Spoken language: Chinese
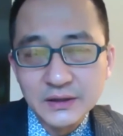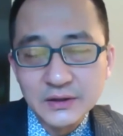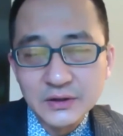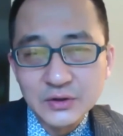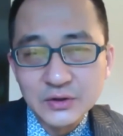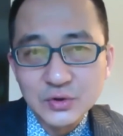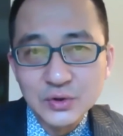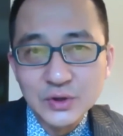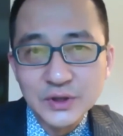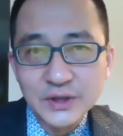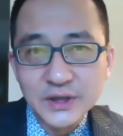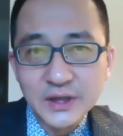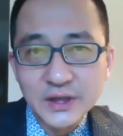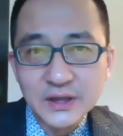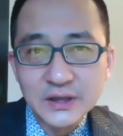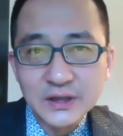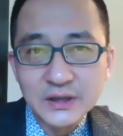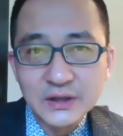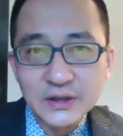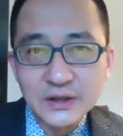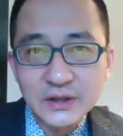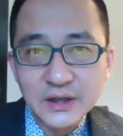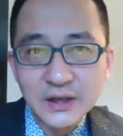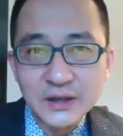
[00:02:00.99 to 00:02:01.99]
说这
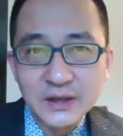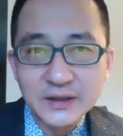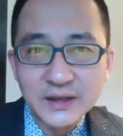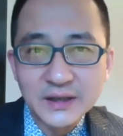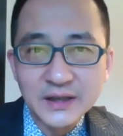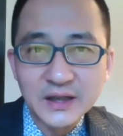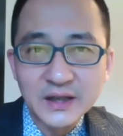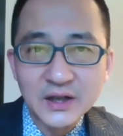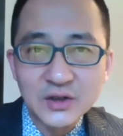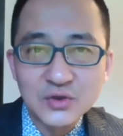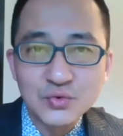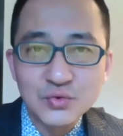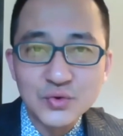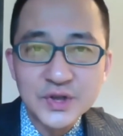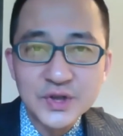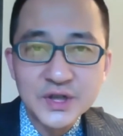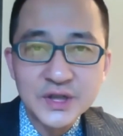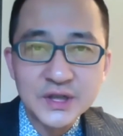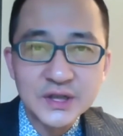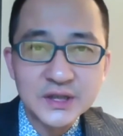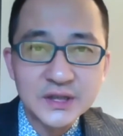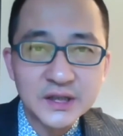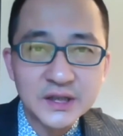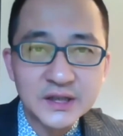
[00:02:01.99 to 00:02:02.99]
个让大家注
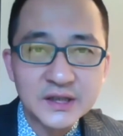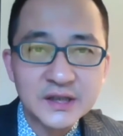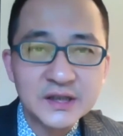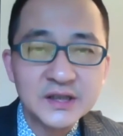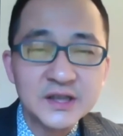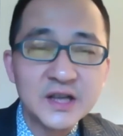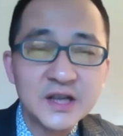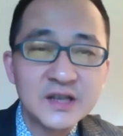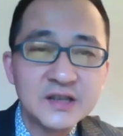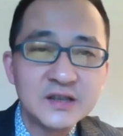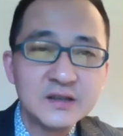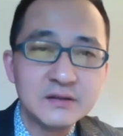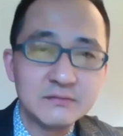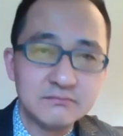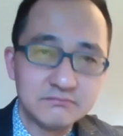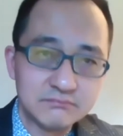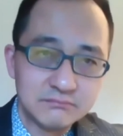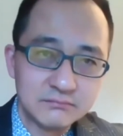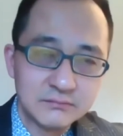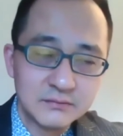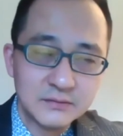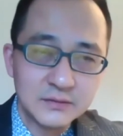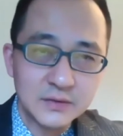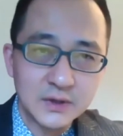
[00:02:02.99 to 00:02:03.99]
射这个清洁剂，
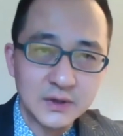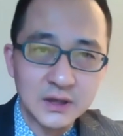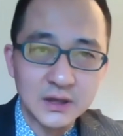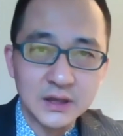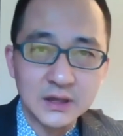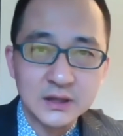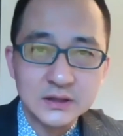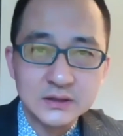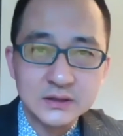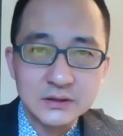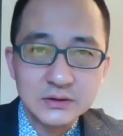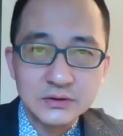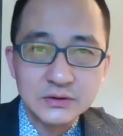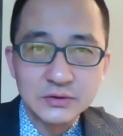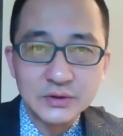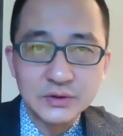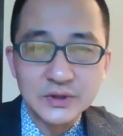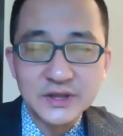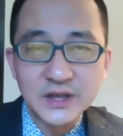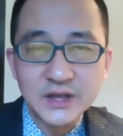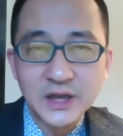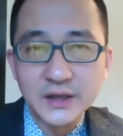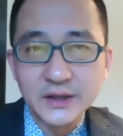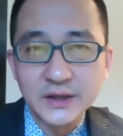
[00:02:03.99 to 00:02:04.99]
啊，说
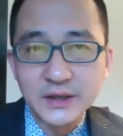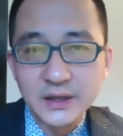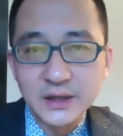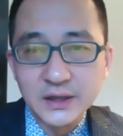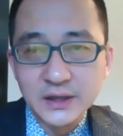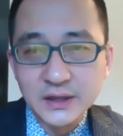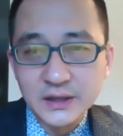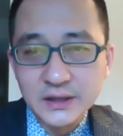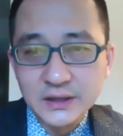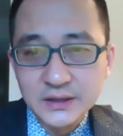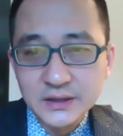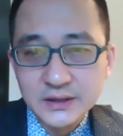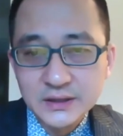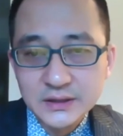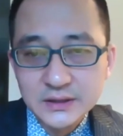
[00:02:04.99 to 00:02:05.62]
这样呢，呃，